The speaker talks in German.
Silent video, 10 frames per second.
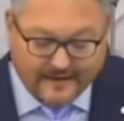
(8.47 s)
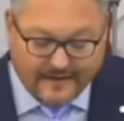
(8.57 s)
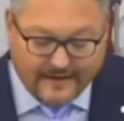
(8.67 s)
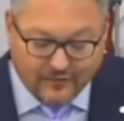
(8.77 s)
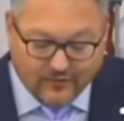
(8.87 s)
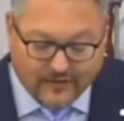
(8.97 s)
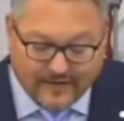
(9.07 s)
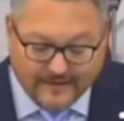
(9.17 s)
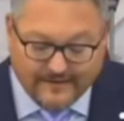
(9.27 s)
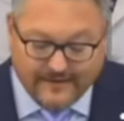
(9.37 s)
der
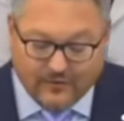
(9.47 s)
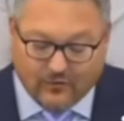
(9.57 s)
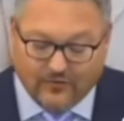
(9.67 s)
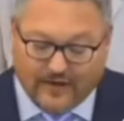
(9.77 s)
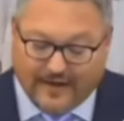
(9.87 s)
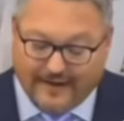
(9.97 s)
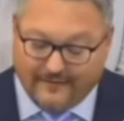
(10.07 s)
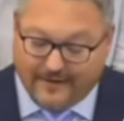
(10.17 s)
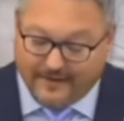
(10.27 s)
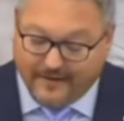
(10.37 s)
Deindustrialisierung unserer
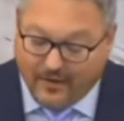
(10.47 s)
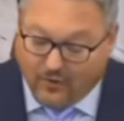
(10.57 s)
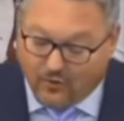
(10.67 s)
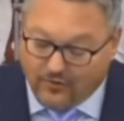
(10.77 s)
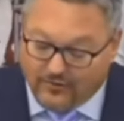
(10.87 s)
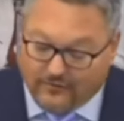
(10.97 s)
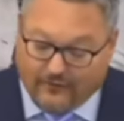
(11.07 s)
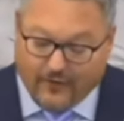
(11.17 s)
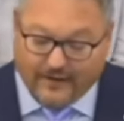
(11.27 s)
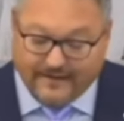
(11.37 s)
Heimat und
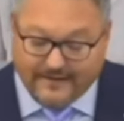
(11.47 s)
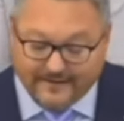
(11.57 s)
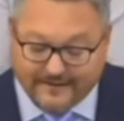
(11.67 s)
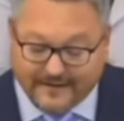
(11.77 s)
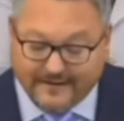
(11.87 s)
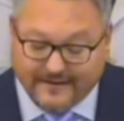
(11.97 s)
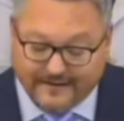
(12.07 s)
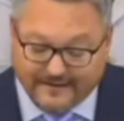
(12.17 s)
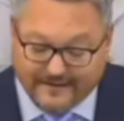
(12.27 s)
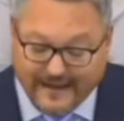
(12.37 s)
völlig
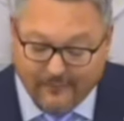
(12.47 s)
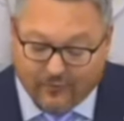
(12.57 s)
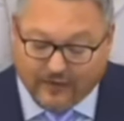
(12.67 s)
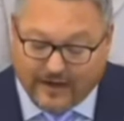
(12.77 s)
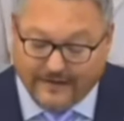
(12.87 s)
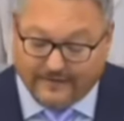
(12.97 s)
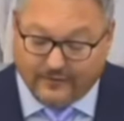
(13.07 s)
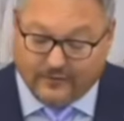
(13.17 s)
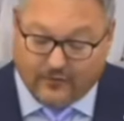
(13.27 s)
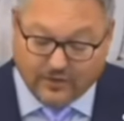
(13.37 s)
irrsinnigen Dämm- und
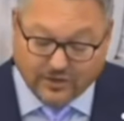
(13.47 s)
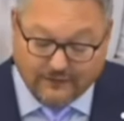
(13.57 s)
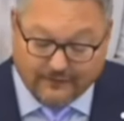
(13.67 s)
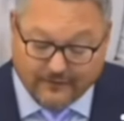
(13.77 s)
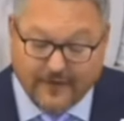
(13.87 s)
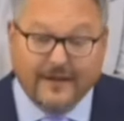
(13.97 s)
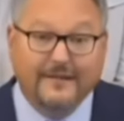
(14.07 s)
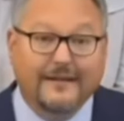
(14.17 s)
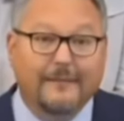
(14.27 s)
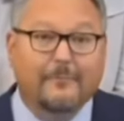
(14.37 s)
Heizungsvorschriften,
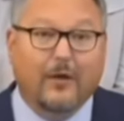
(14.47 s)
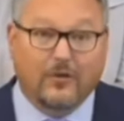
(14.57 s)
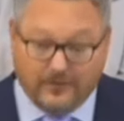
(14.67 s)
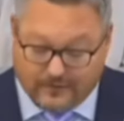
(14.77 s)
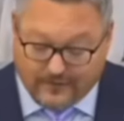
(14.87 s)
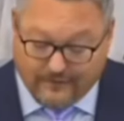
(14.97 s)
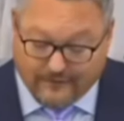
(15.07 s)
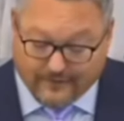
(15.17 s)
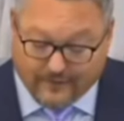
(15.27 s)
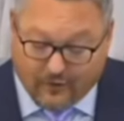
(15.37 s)
die die Bauindustrie
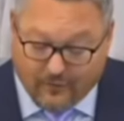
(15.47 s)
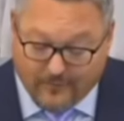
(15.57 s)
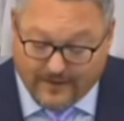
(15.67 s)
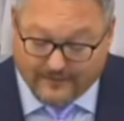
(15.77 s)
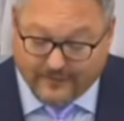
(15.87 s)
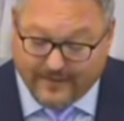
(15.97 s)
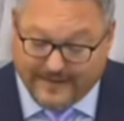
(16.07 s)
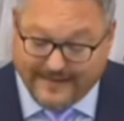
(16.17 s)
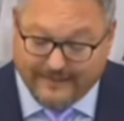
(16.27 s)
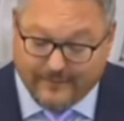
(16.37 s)
fast komplett zum
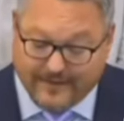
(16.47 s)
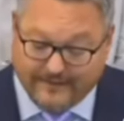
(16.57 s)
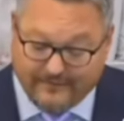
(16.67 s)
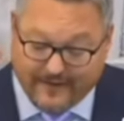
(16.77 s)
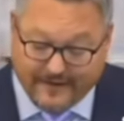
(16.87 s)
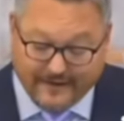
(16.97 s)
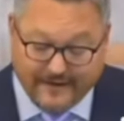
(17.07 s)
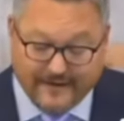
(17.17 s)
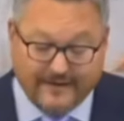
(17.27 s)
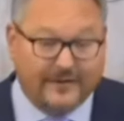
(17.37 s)
Erliegen bringen werden.
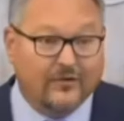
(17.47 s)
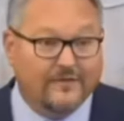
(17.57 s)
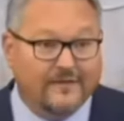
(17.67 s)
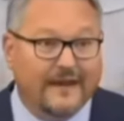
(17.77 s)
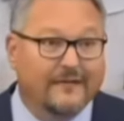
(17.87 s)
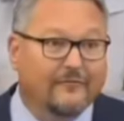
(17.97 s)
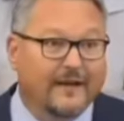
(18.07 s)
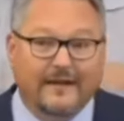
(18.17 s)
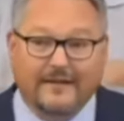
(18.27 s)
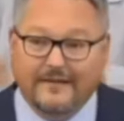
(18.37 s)
Die Konzerne
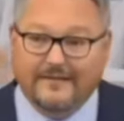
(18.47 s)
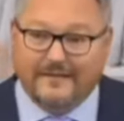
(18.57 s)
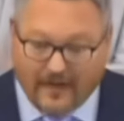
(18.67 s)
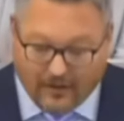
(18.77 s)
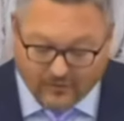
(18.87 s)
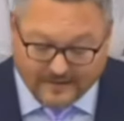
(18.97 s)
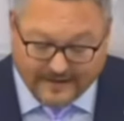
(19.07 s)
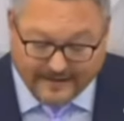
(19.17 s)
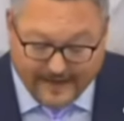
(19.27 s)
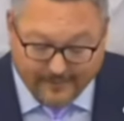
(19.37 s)
wandern ins
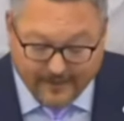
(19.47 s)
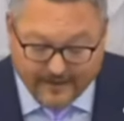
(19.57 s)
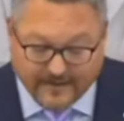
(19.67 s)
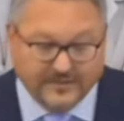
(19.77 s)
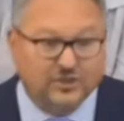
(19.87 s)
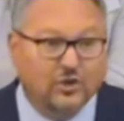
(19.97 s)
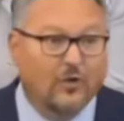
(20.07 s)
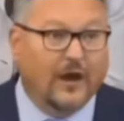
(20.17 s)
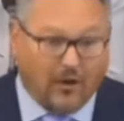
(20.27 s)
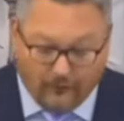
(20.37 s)
Ausland ab, das
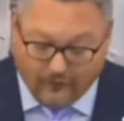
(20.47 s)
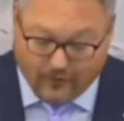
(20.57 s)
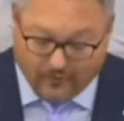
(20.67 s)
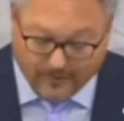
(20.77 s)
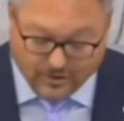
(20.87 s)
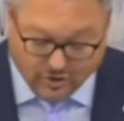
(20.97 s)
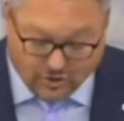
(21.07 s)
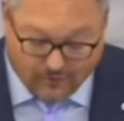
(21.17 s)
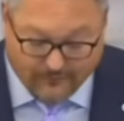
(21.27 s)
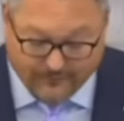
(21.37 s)
Steueraufkommen
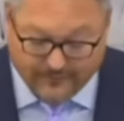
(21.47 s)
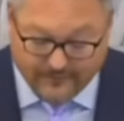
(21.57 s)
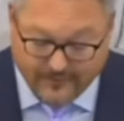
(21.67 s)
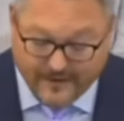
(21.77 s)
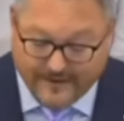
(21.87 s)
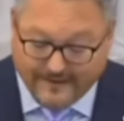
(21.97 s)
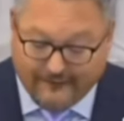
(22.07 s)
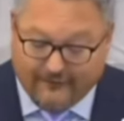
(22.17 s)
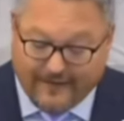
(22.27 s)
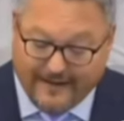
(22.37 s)
schrumpft. Da
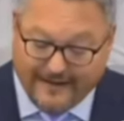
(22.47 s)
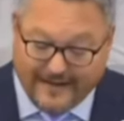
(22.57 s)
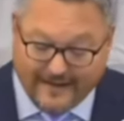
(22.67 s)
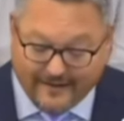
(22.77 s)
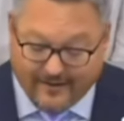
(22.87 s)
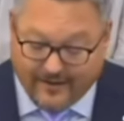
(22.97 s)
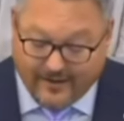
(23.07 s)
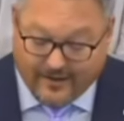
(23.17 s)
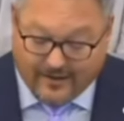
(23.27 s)
fallen eine